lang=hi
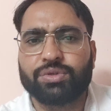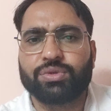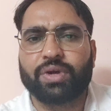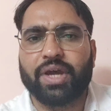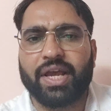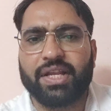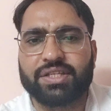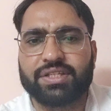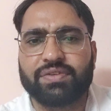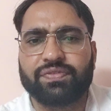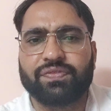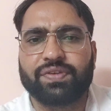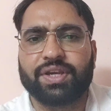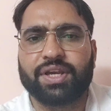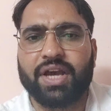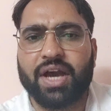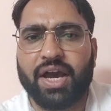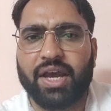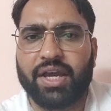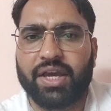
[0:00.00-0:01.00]
जो एच एफ
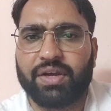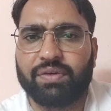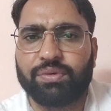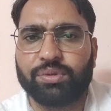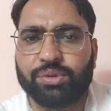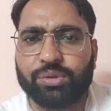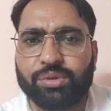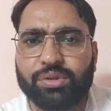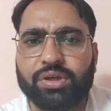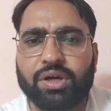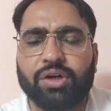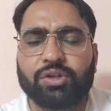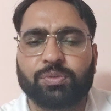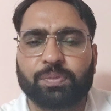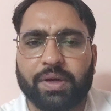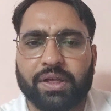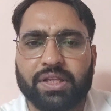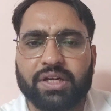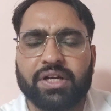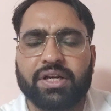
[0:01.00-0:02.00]
की गाय है वो दूध का
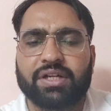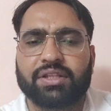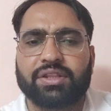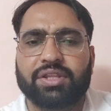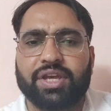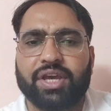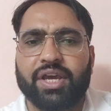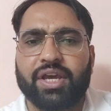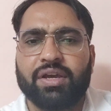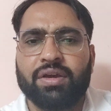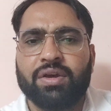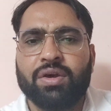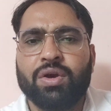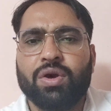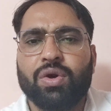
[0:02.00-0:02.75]
उत्पादन करती है